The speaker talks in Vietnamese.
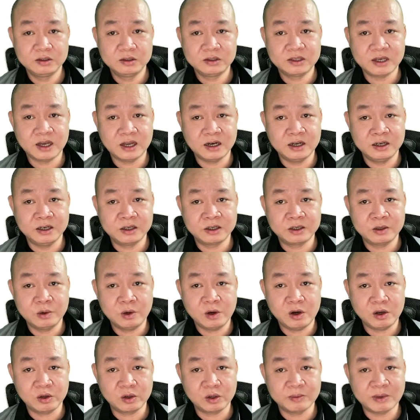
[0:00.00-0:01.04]
trả lời câu
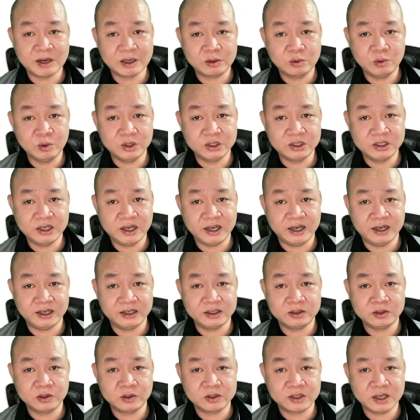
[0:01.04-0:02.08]
hỏi của báo Tuổi Trẻ
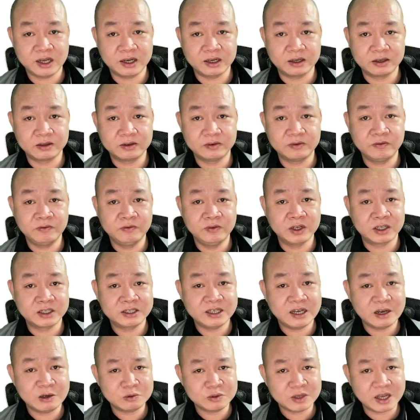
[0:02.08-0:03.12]
cho rằng việc
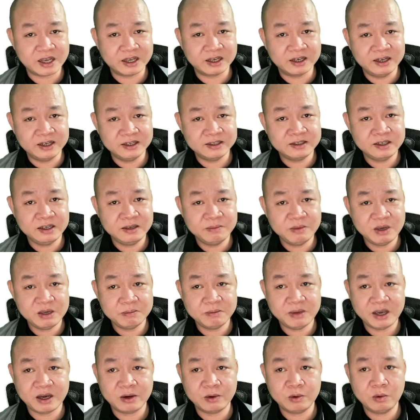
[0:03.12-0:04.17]
trao giải nghệ sĩ
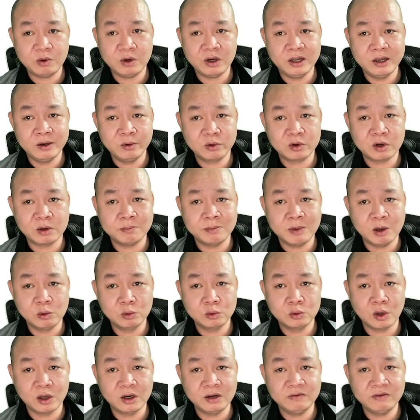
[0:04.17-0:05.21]
Minh Béo liệu có
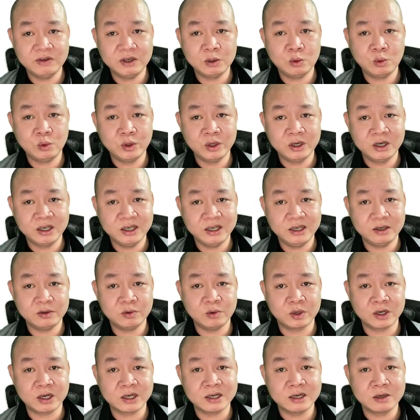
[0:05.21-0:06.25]
mâu thuẫn với khuyến nghị
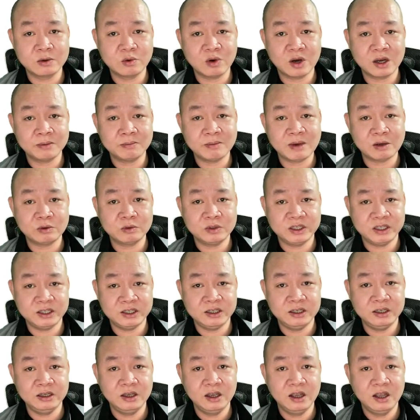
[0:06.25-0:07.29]
của các cơ quan báo
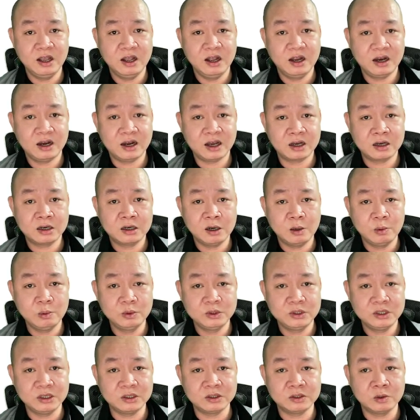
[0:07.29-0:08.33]
chí là không
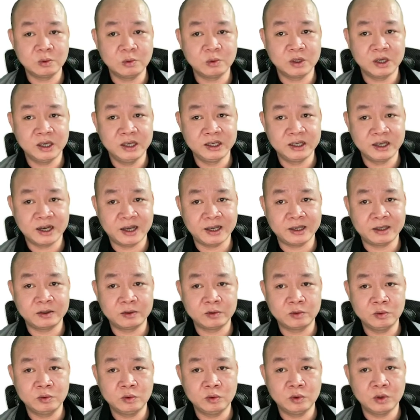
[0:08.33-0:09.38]
sử dụng hình ảnh
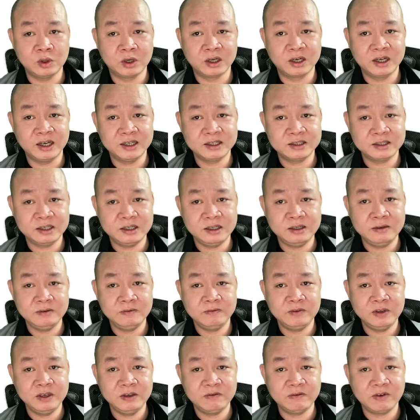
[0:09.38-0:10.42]
của nghệ sĩ
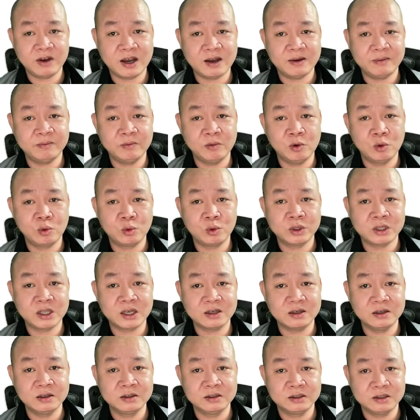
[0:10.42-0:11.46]
vi phạm Bộ Quy
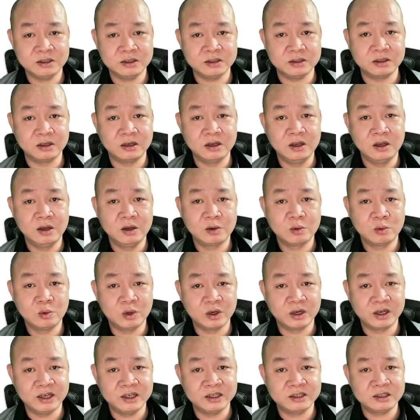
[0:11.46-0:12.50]
tắc ứng xử
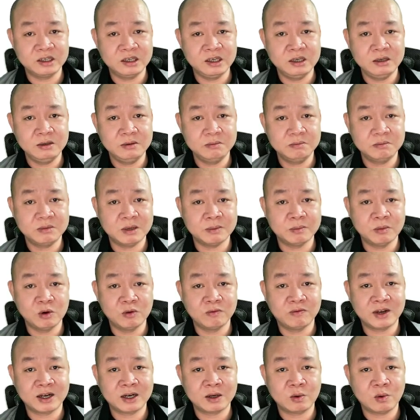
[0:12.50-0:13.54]
của nghệ sĩ mà
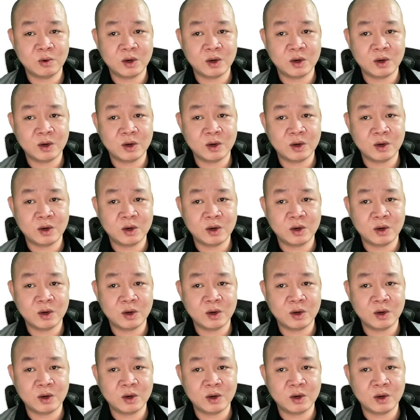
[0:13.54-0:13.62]
Bộ Văn